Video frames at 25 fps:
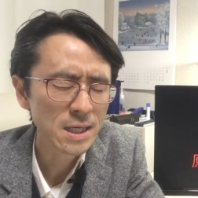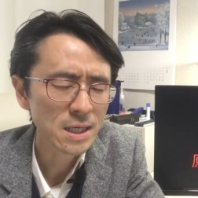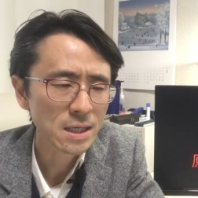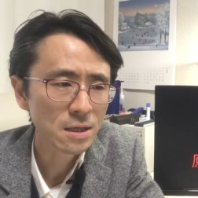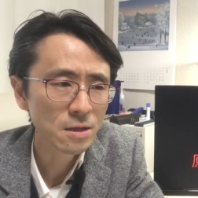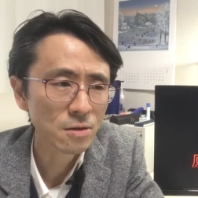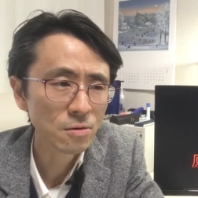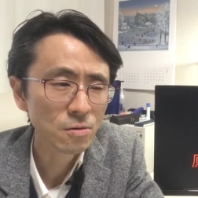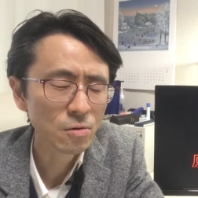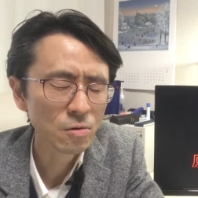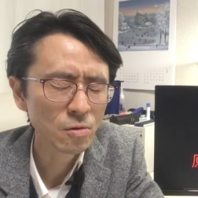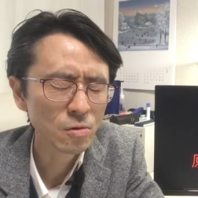
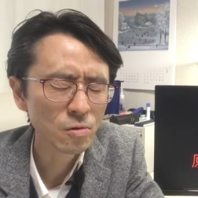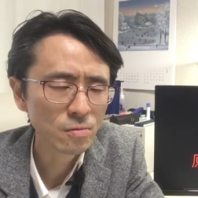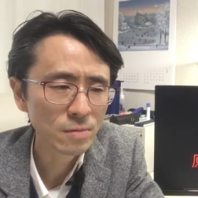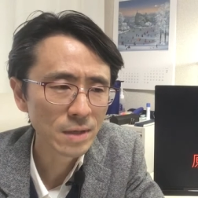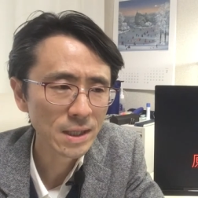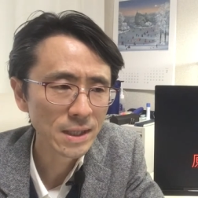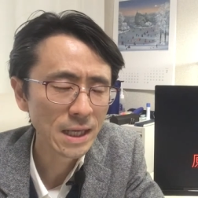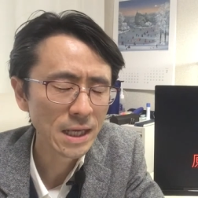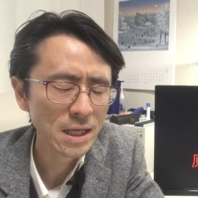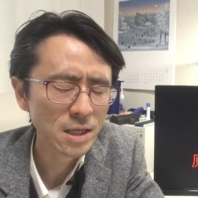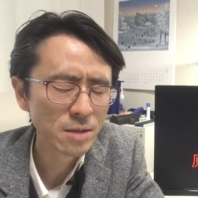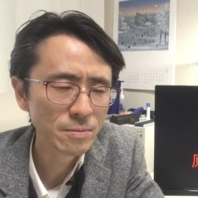基本は
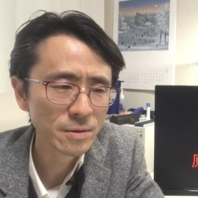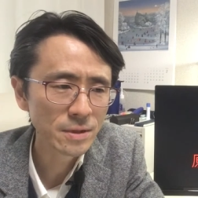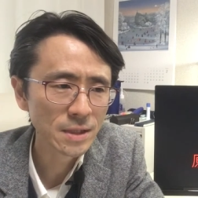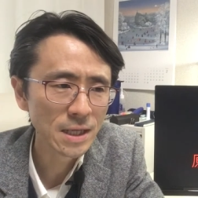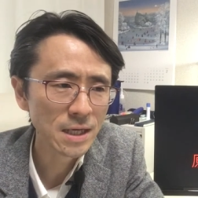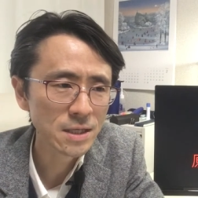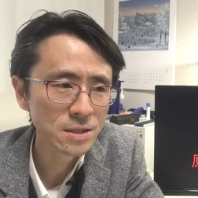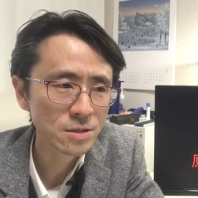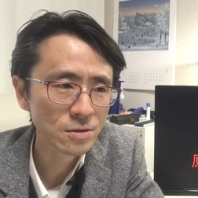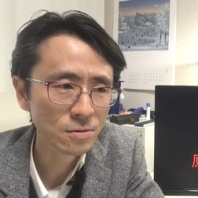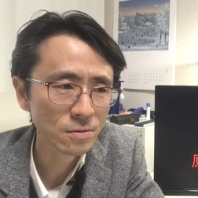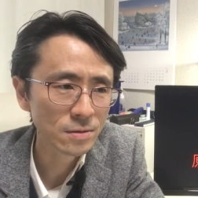何もな
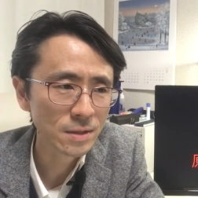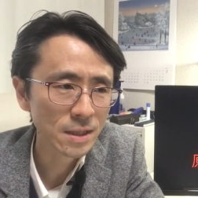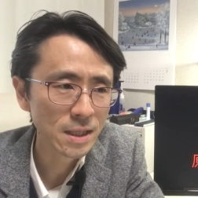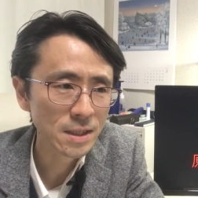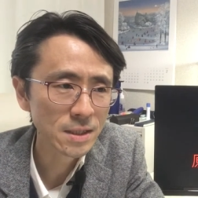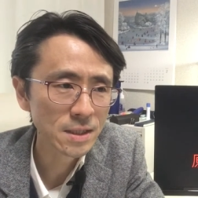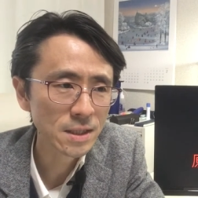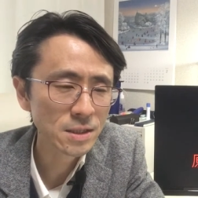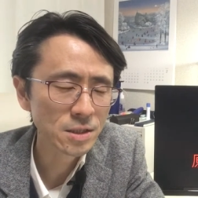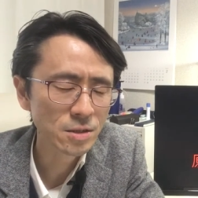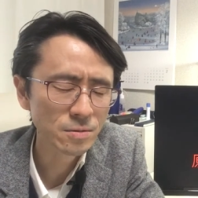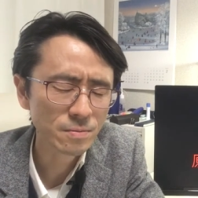い状態
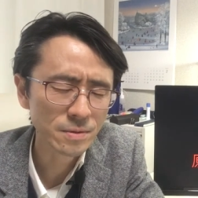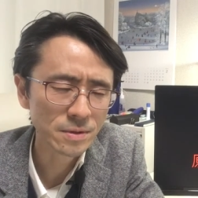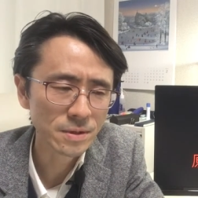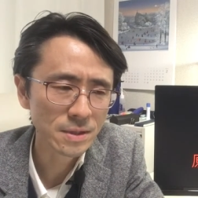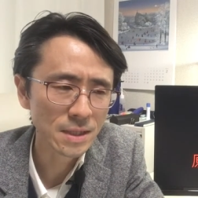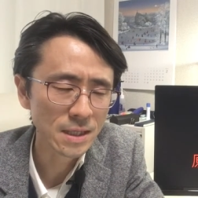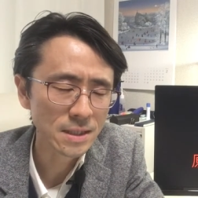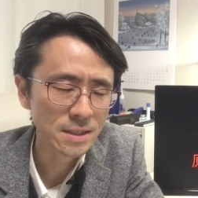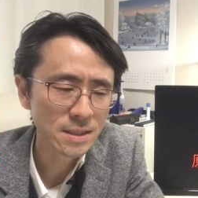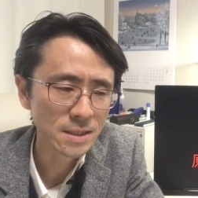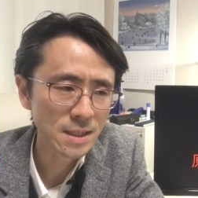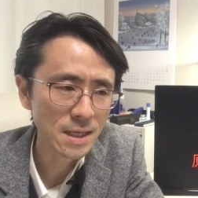で自分
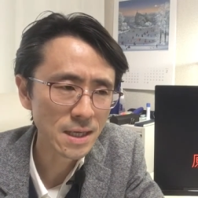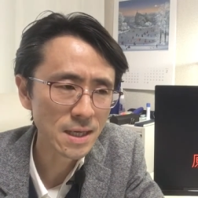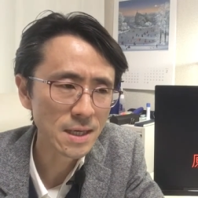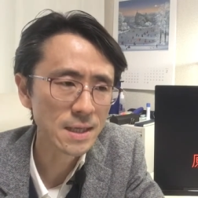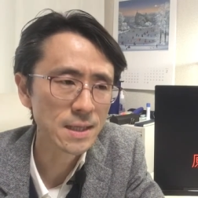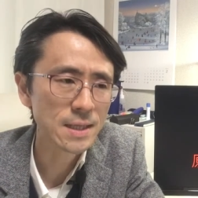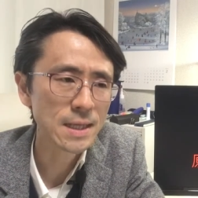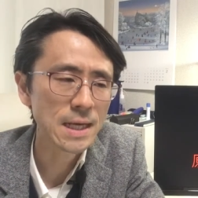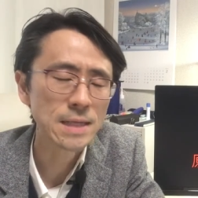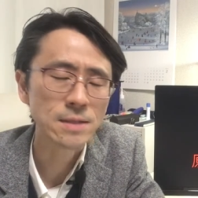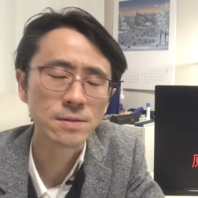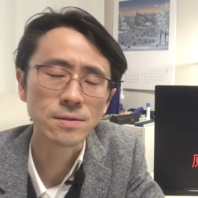たちで
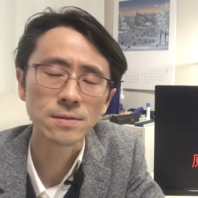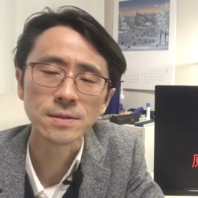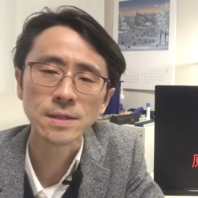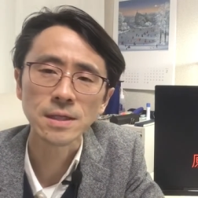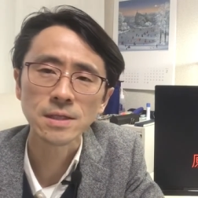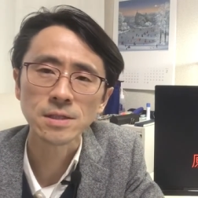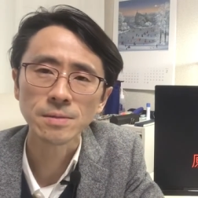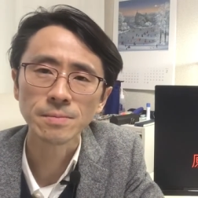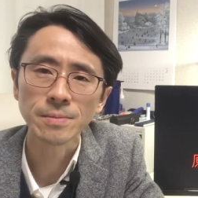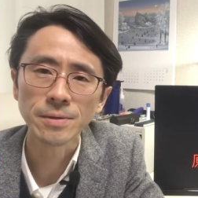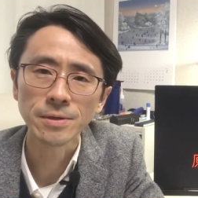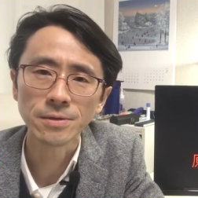内装
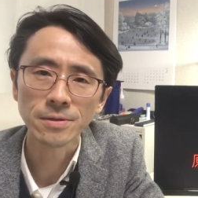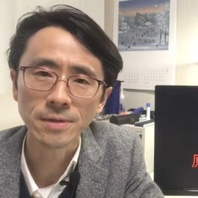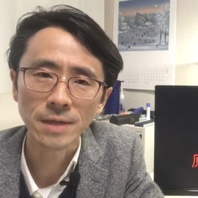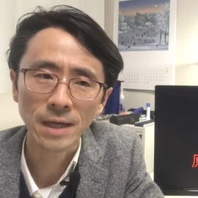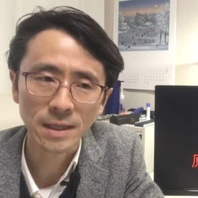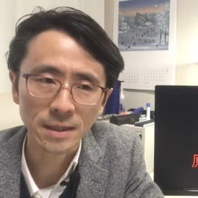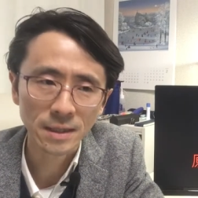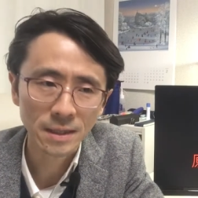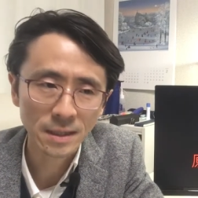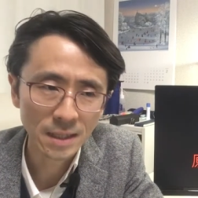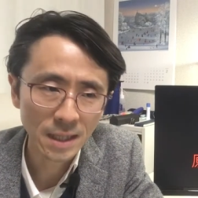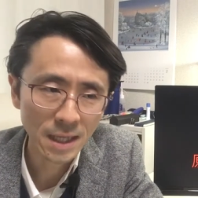設備をやっ
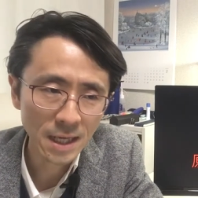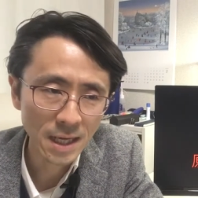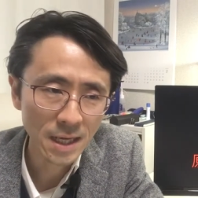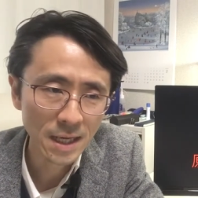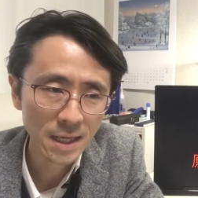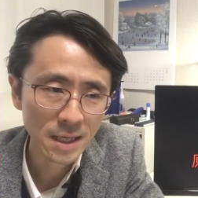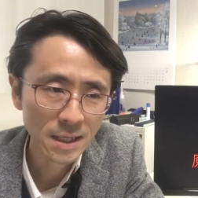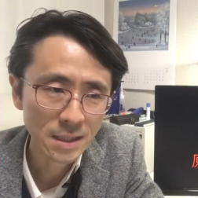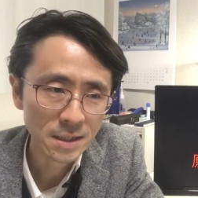て